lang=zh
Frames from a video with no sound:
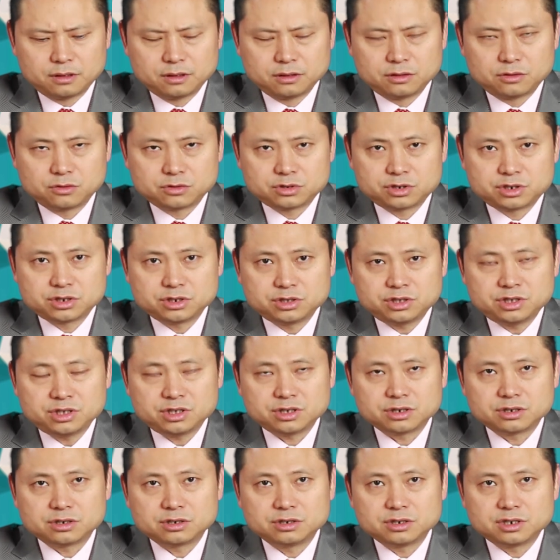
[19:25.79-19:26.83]
就是石
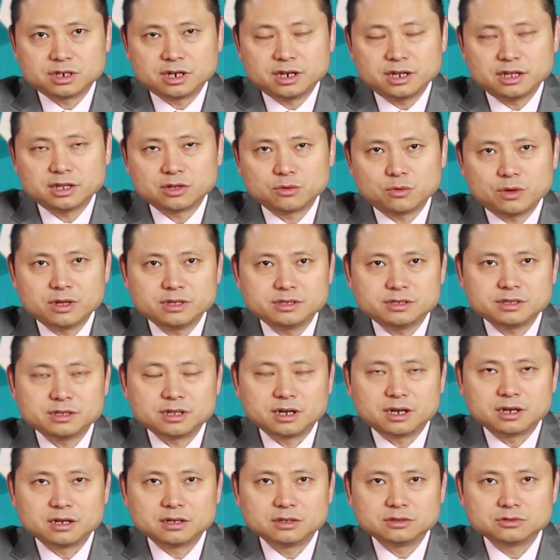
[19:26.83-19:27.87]
器和人类的关系
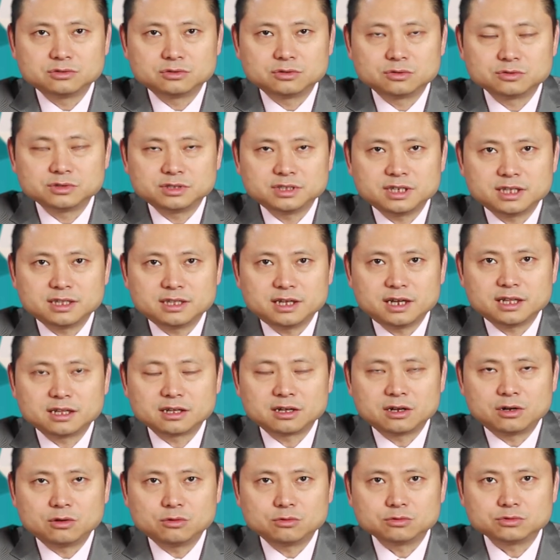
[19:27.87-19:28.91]
呢，从现在的
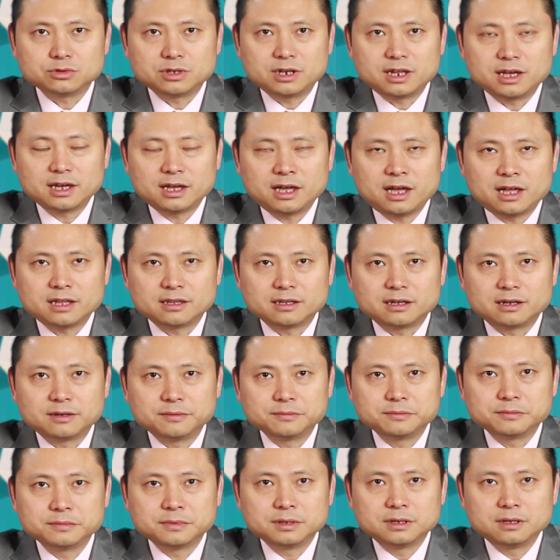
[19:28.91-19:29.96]
考古学来看呢，
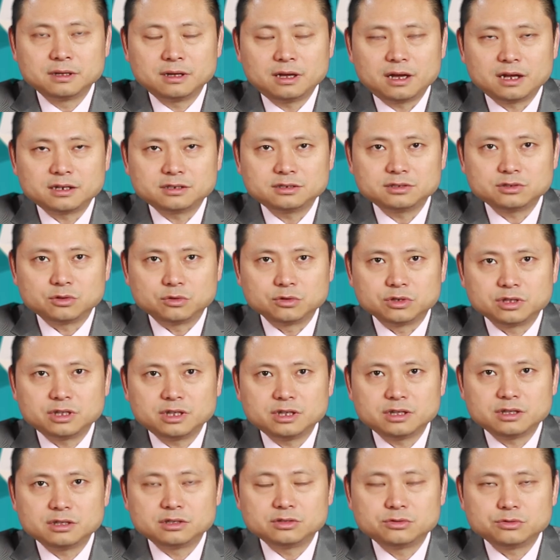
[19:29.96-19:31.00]
还是有一
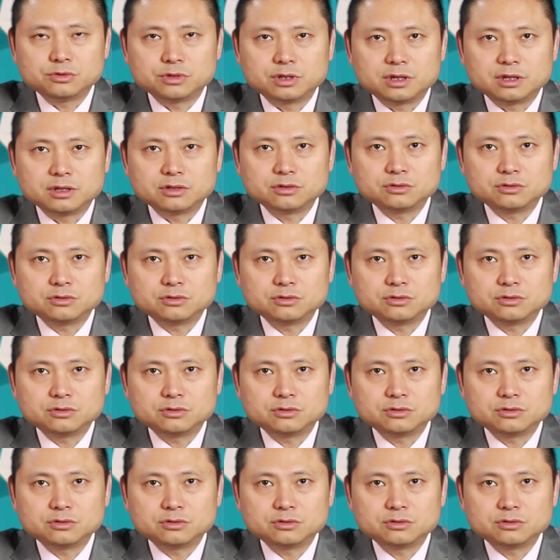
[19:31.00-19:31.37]
定依据的。